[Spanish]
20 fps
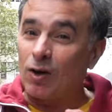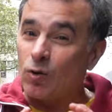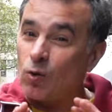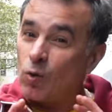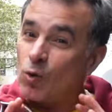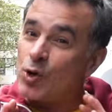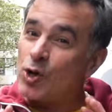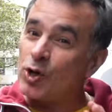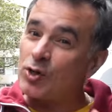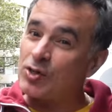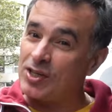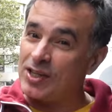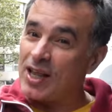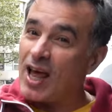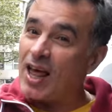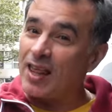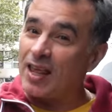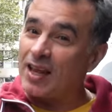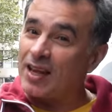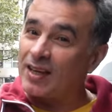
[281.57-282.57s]

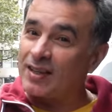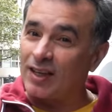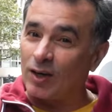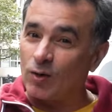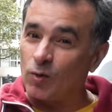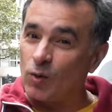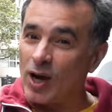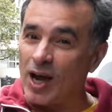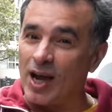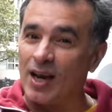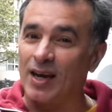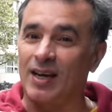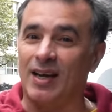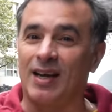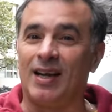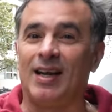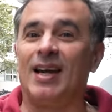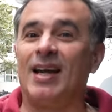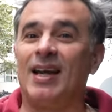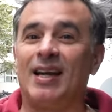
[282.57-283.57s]
curiosidad de este lugar
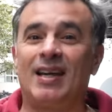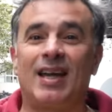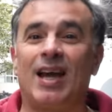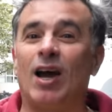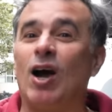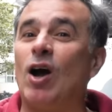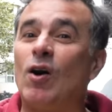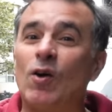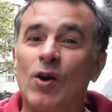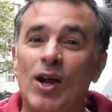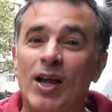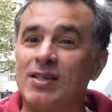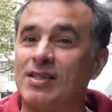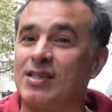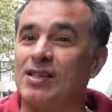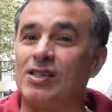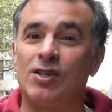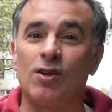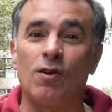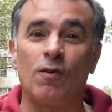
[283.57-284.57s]
es que ahora
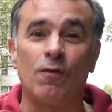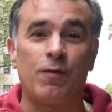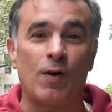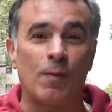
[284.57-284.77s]
se hicieron